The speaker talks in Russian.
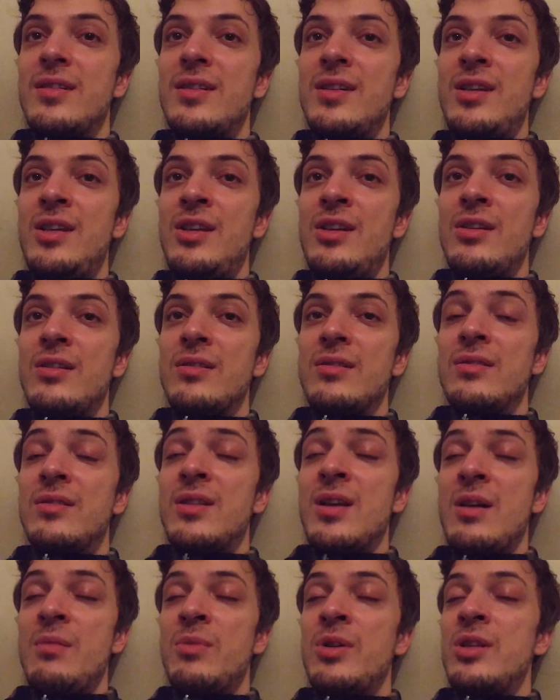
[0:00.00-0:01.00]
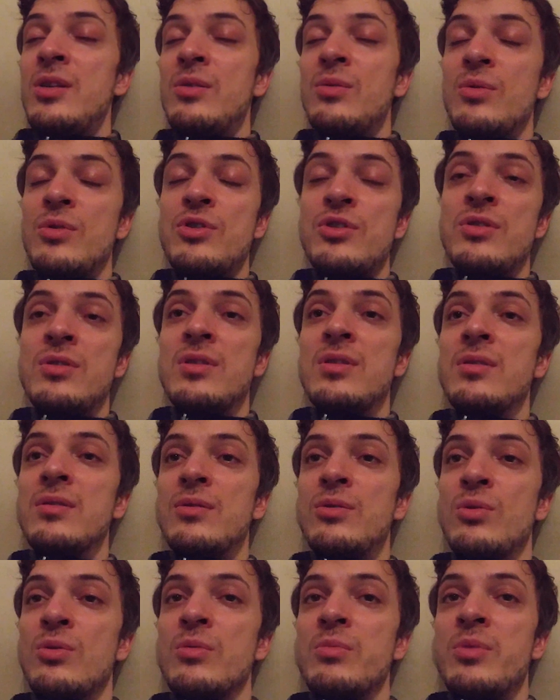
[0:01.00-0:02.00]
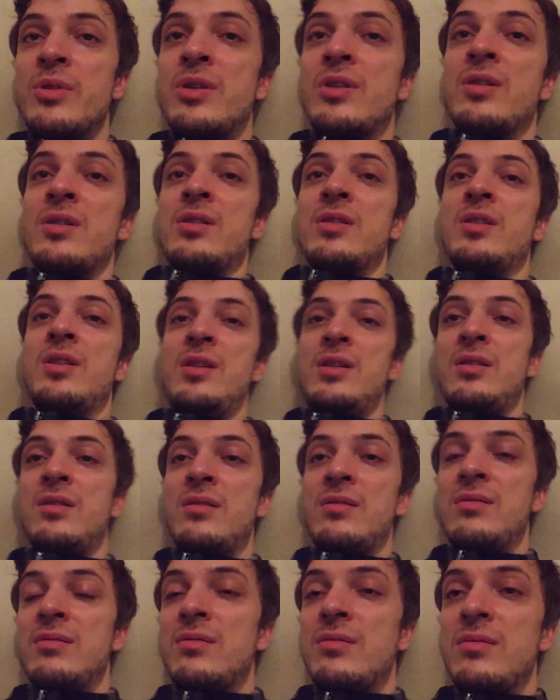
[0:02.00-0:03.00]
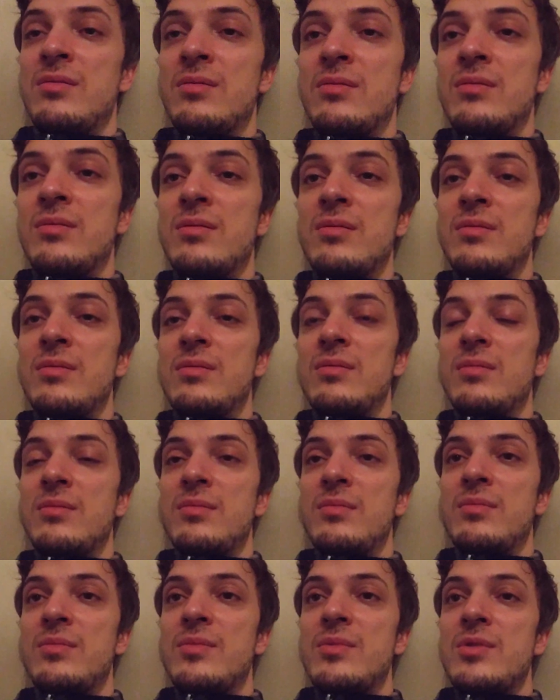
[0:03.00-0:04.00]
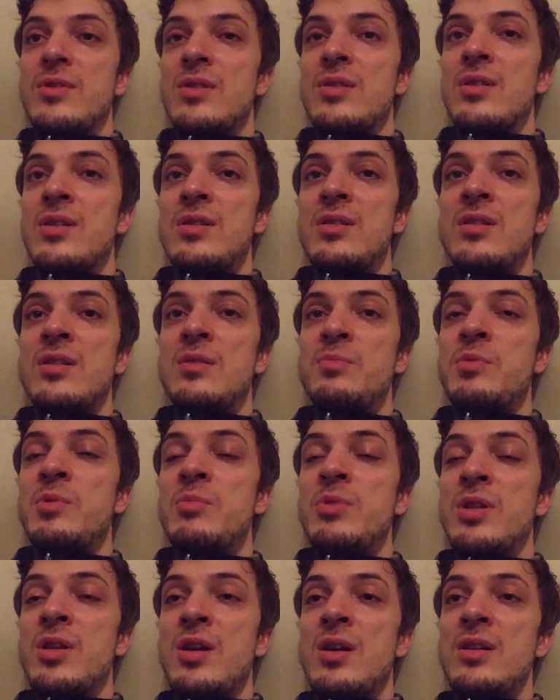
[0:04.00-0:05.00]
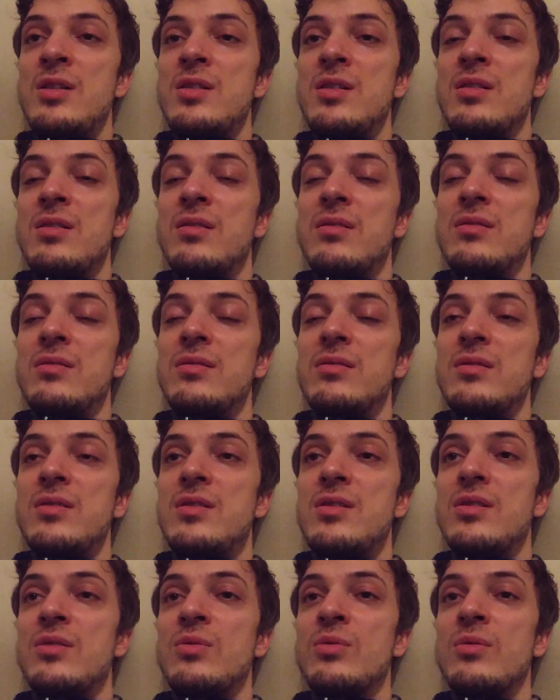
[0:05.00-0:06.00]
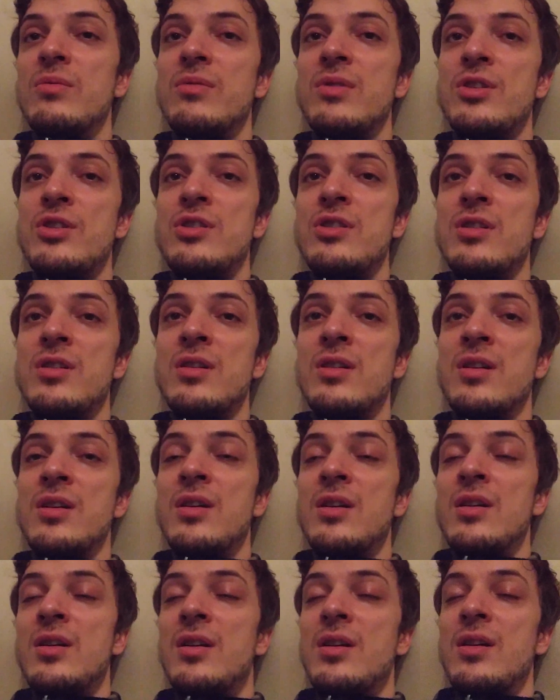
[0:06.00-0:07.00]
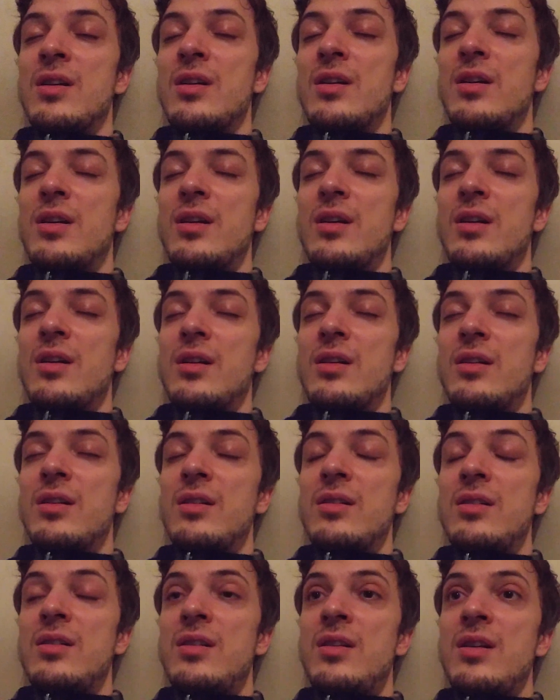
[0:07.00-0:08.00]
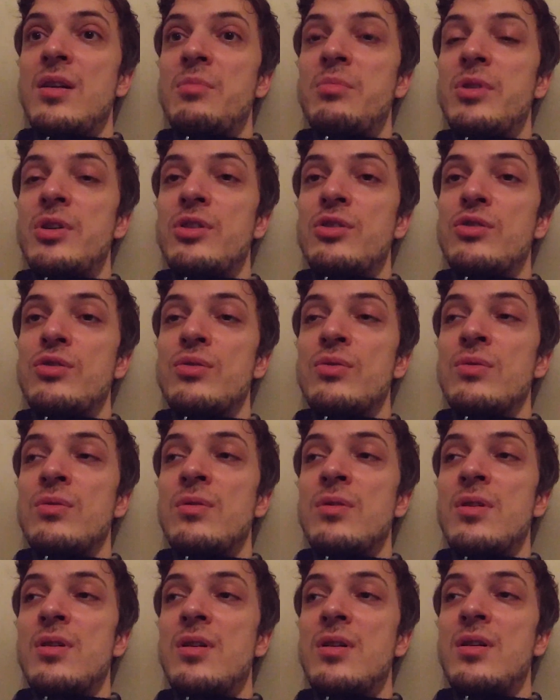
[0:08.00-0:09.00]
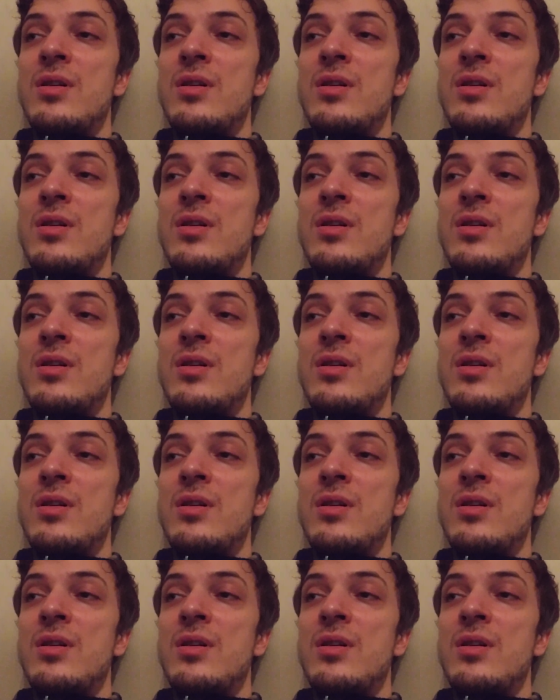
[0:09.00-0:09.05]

И там они очень добрые, они согласились поменять эти овощи. И я пришел.